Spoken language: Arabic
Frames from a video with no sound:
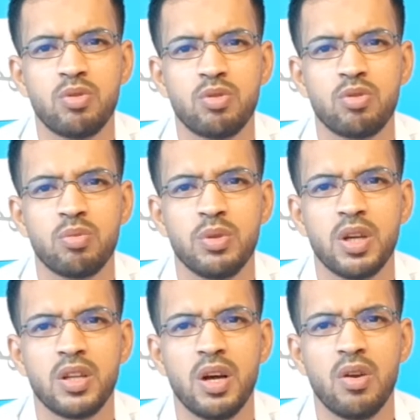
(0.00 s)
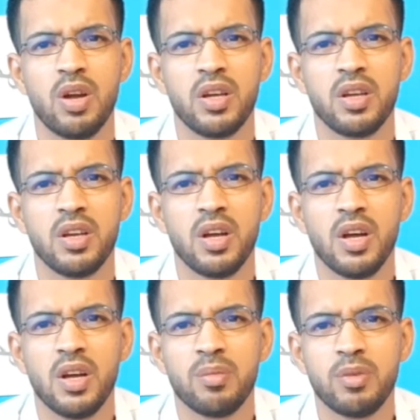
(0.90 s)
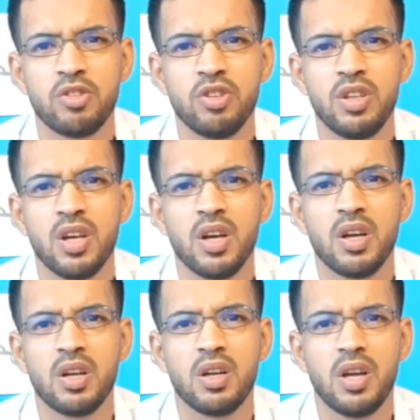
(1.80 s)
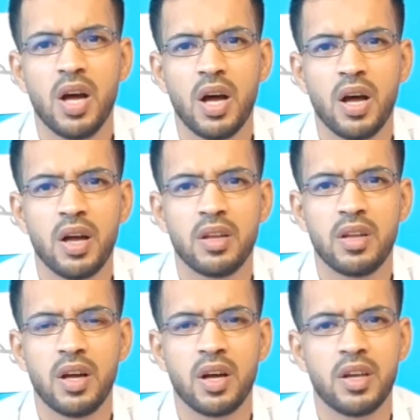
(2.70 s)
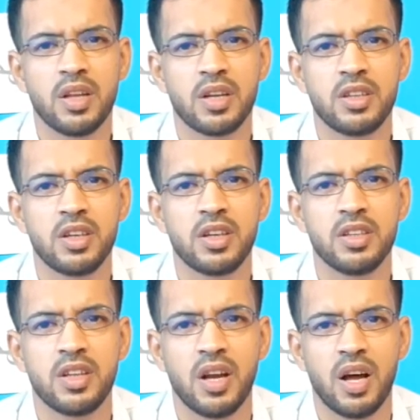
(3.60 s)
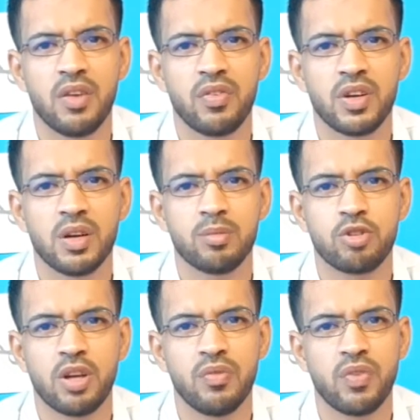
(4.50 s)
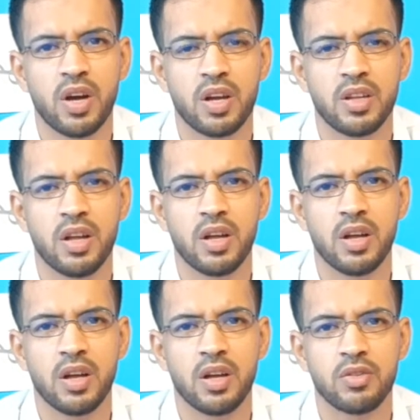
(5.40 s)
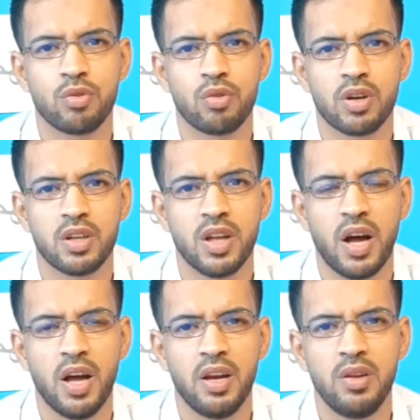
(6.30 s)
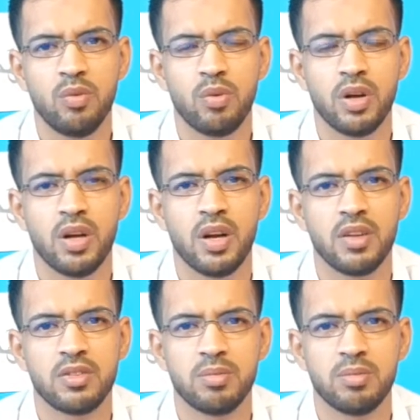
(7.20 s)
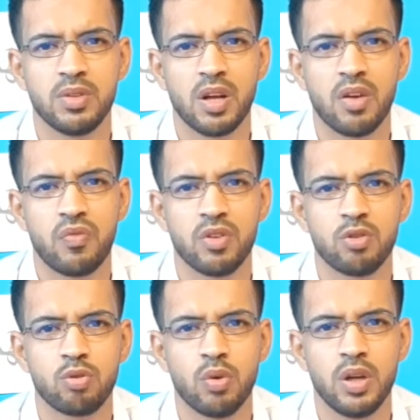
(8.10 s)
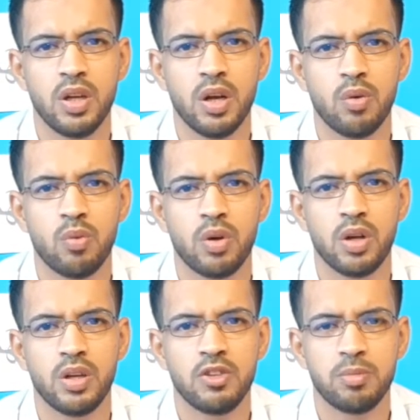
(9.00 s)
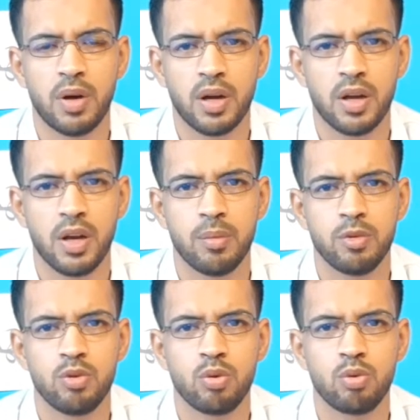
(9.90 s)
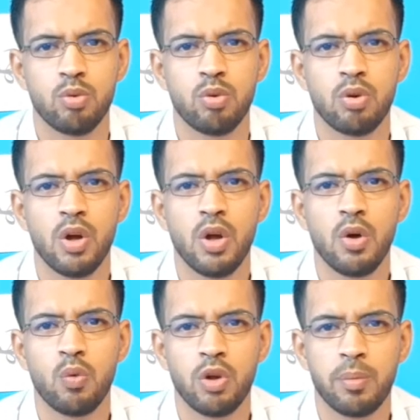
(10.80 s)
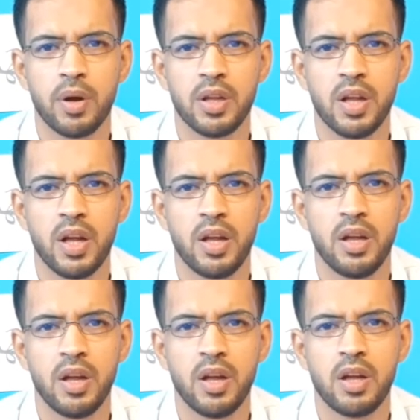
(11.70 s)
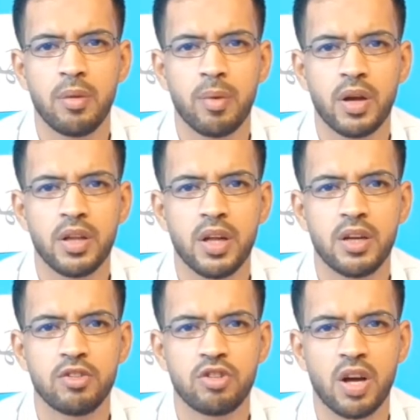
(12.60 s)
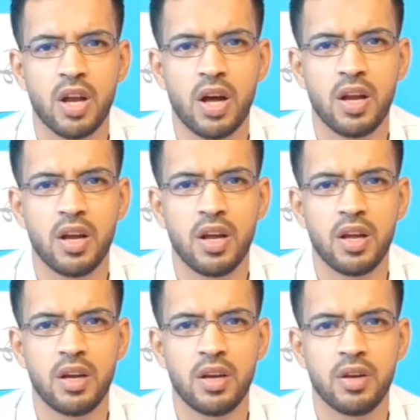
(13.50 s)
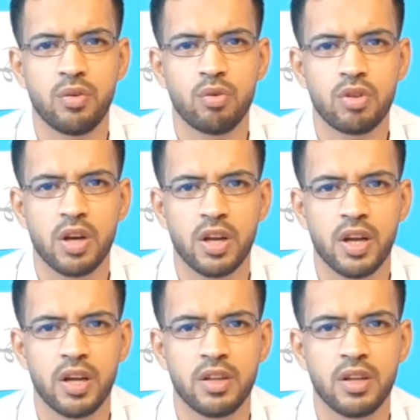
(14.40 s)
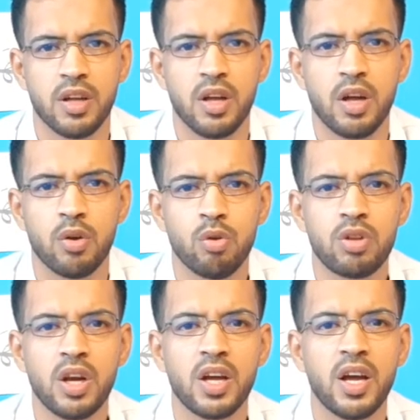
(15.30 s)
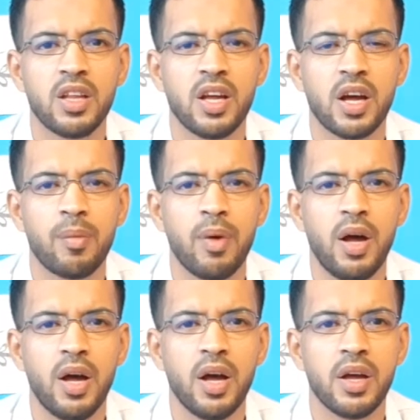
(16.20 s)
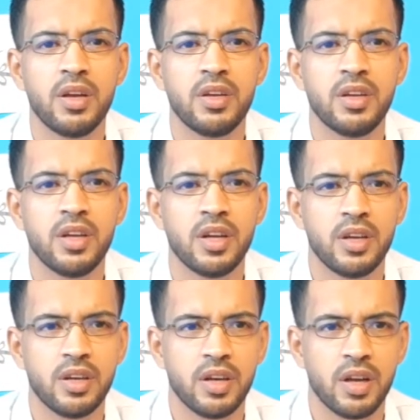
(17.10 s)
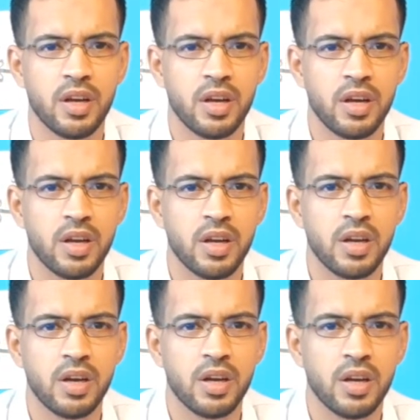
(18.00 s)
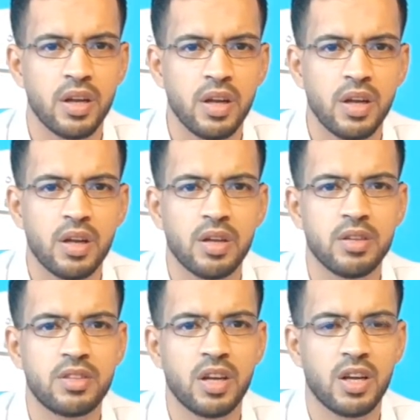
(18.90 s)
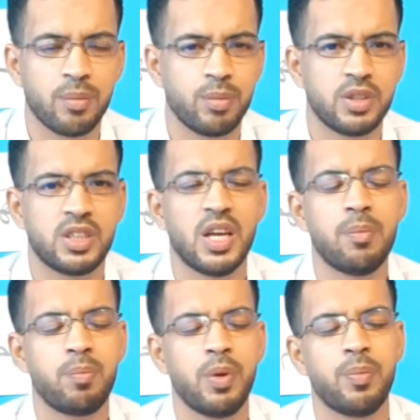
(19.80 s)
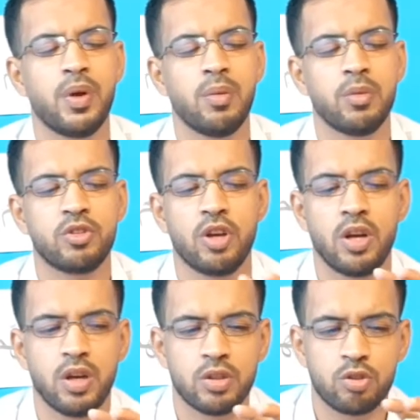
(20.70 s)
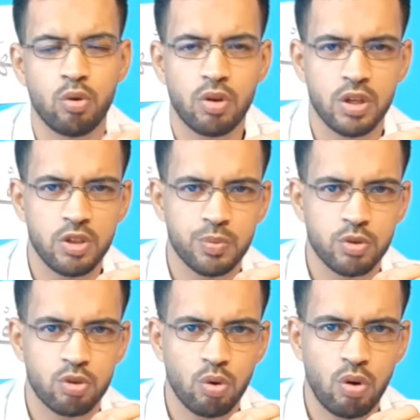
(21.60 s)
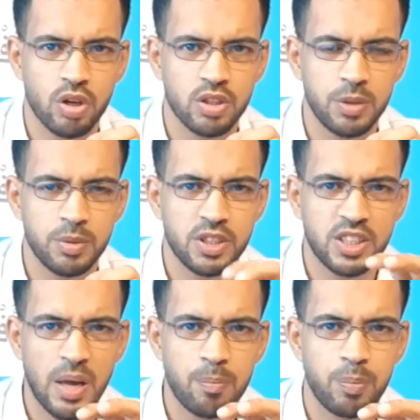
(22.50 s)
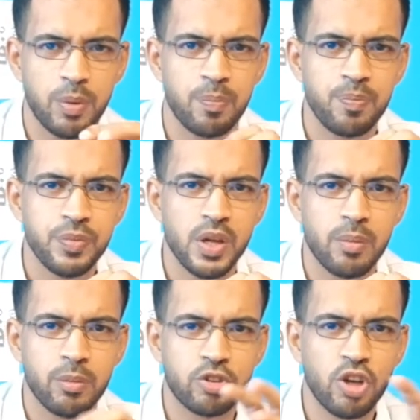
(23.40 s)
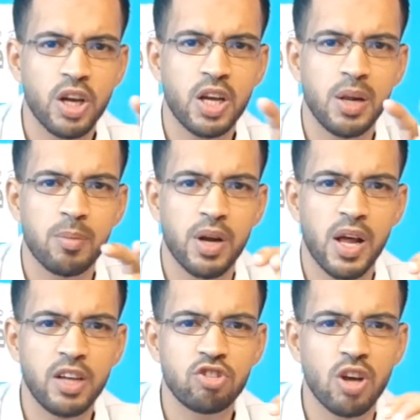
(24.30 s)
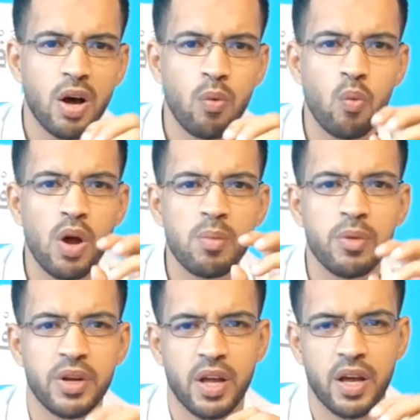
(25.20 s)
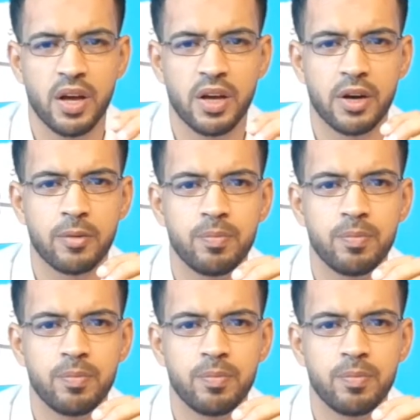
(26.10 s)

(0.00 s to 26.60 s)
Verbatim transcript: و600 ده قليل ماشي لا ده كده كتير جدا على فكرة مش هينفع كده السكر كده عالي ولازم نخفضه شوية ونسمع كلام الدكتور ويبقى كده ايه يبقى كده نشتغل على النقطة اللي جاية دي النقطة اللي جاية دي يا جماعة ان ان ال ال إيه، بتسبب المش... السك... نسبة السكر دي بتسبب مشاكل ملهاش أول من آخر